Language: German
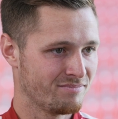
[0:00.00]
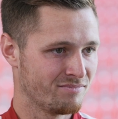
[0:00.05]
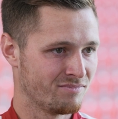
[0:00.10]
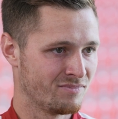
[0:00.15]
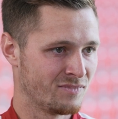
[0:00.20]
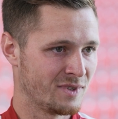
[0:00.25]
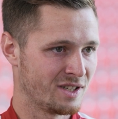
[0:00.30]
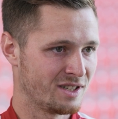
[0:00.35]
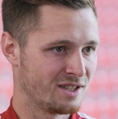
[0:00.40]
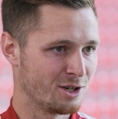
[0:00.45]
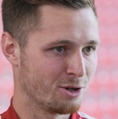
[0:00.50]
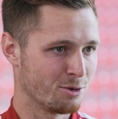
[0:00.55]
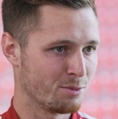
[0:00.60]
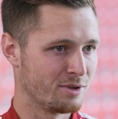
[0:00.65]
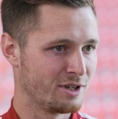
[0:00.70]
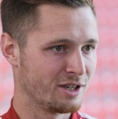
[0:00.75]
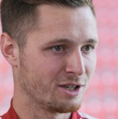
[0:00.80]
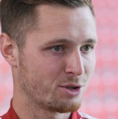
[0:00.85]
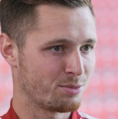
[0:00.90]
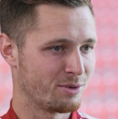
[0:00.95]
Jetzt nicht
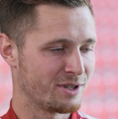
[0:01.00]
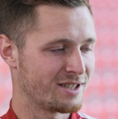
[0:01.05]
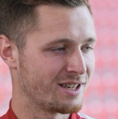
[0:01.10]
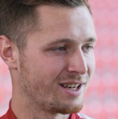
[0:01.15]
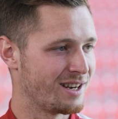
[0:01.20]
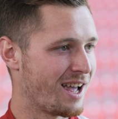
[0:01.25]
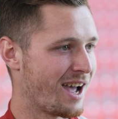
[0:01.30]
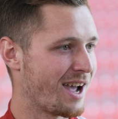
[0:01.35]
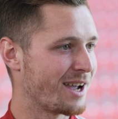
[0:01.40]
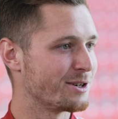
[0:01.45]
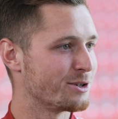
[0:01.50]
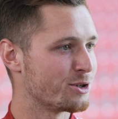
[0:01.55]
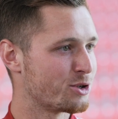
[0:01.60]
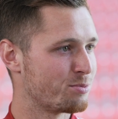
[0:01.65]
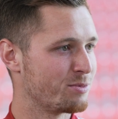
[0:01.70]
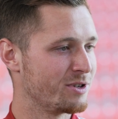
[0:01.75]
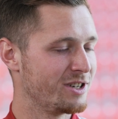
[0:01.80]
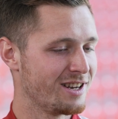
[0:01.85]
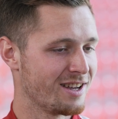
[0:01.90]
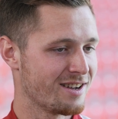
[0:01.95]
unbedingt speziell einen
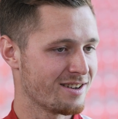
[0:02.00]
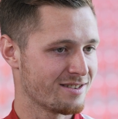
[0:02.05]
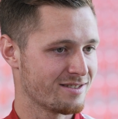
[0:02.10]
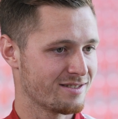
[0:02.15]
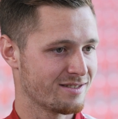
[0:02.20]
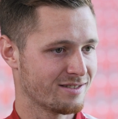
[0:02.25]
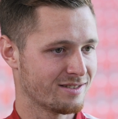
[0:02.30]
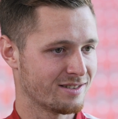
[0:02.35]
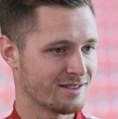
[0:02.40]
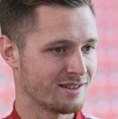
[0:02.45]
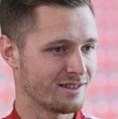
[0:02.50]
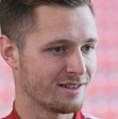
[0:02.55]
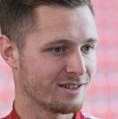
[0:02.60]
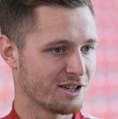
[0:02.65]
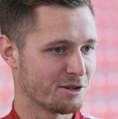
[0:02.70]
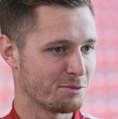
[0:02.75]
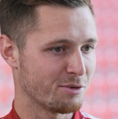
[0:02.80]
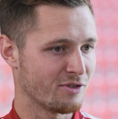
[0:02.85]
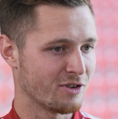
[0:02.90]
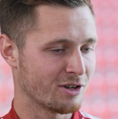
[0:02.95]
Spieler, äh,
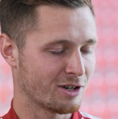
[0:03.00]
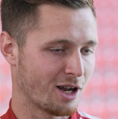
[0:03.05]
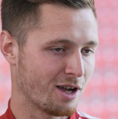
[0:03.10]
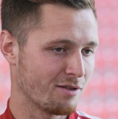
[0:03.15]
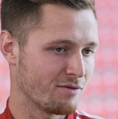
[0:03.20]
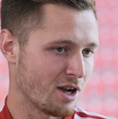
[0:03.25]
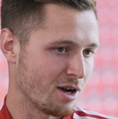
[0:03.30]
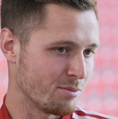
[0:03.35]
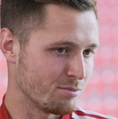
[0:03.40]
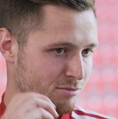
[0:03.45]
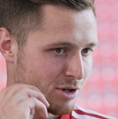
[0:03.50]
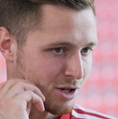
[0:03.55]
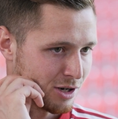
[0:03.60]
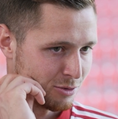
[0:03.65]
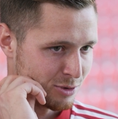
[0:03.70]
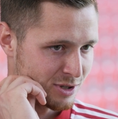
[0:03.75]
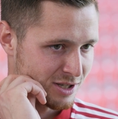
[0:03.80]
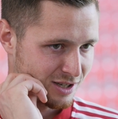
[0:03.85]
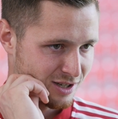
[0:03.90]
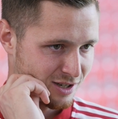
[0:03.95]
aber klar, wir haben ja
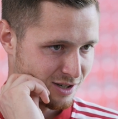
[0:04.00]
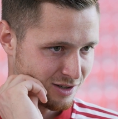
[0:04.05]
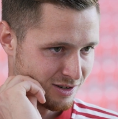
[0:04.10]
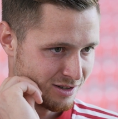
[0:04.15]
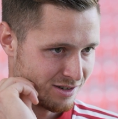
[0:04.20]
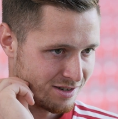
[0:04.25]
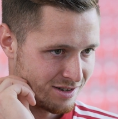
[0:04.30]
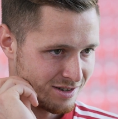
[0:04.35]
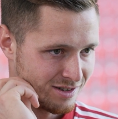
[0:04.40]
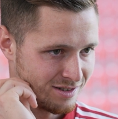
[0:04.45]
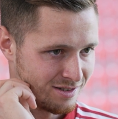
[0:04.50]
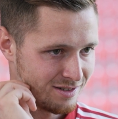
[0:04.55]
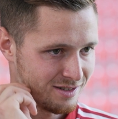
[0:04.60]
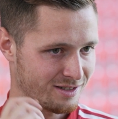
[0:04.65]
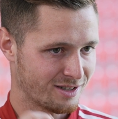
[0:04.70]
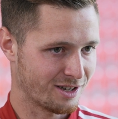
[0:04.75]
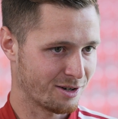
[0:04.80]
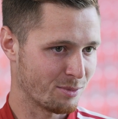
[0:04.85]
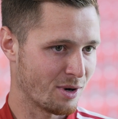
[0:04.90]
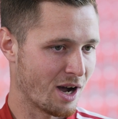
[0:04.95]
unsere,
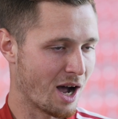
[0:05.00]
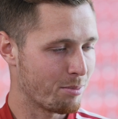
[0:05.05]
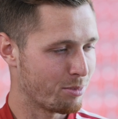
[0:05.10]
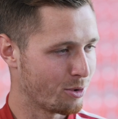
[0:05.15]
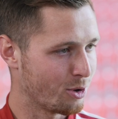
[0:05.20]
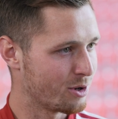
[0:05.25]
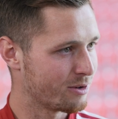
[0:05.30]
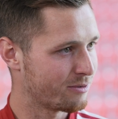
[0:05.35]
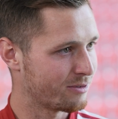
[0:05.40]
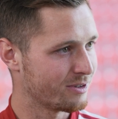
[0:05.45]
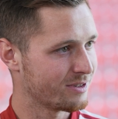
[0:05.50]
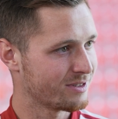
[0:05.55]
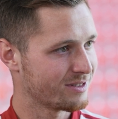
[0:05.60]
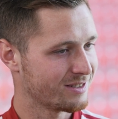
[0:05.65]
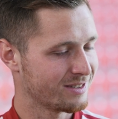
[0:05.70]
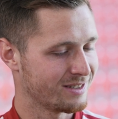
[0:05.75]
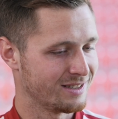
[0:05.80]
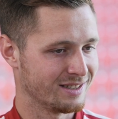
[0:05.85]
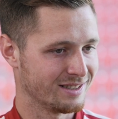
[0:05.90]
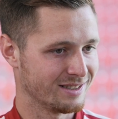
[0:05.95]
ich sag mal, Abläufe
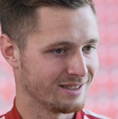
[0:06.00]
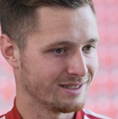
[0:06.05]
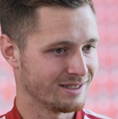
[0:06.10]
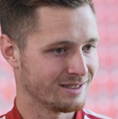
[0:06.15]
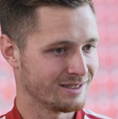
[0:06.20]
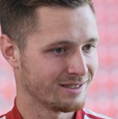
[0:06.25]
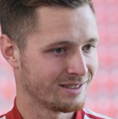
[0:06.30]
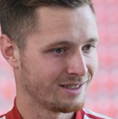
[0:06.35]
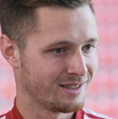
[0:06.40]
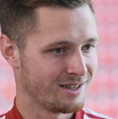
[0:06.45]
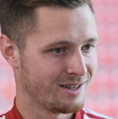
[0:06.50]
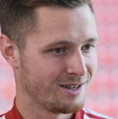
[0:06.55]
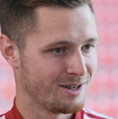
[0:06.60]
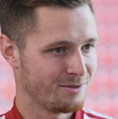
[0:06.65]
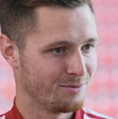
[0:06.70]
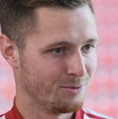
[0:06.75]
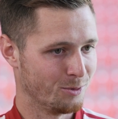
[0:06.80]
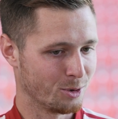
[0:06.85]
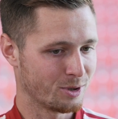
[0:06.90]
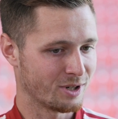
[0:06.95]
äh,
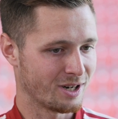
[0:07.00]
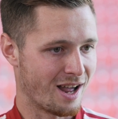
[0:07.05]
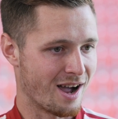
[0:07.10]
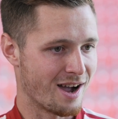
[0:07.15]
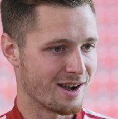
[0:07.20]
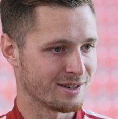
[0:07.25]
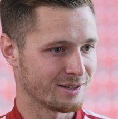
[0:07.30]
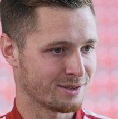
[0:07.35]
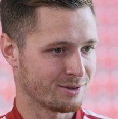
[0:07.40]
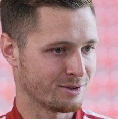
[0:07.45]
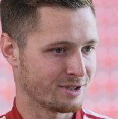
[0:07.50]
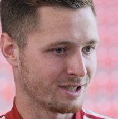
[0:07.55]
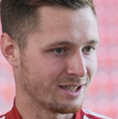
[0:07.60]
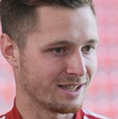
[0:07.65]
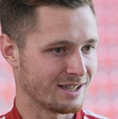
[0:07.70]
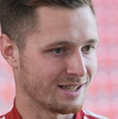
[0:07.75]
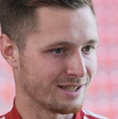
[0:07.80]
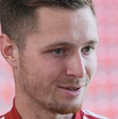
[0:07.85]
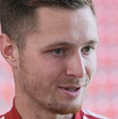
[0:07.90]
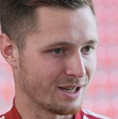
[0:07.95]
wo klar ist,
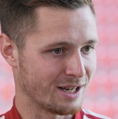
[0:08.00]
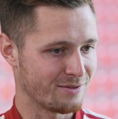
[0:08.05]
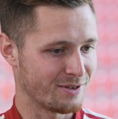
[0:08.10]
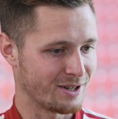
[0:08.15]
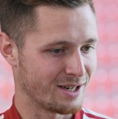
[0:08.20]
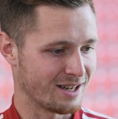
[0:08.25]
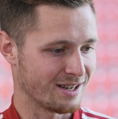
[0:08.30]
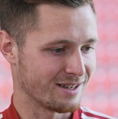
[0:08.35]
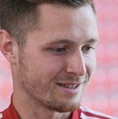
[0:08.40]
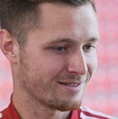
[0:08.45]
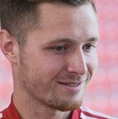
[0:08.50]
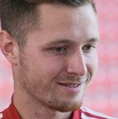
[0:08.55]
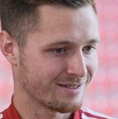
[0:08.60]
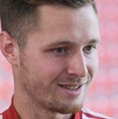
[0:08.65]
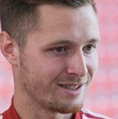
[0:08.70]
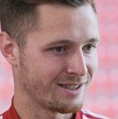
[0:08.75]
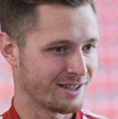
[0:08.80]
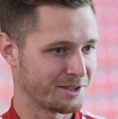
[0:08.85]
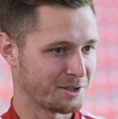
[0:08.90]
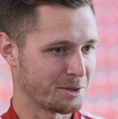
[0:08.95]
okay, also entweder
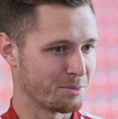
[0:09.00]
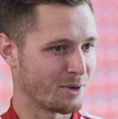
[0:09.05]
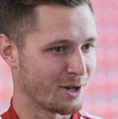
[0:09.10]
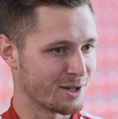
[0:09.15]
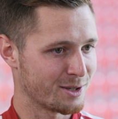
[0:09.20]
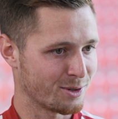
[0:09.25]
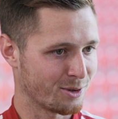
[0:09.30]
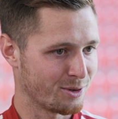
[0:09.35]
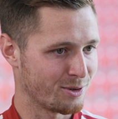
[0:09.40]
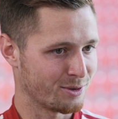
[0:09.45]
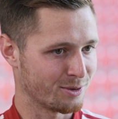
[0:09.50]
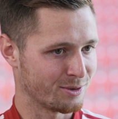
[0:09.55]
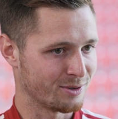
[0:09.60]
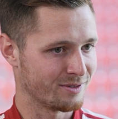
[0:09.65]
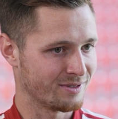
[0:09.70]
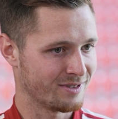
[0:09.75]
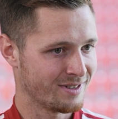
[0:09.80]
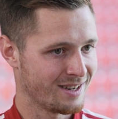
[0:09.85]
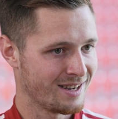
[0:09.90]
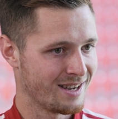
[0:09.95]
ich kriege den Ball zurück
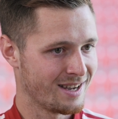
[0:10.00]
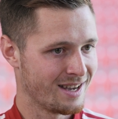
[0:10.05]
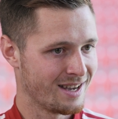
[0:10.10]
und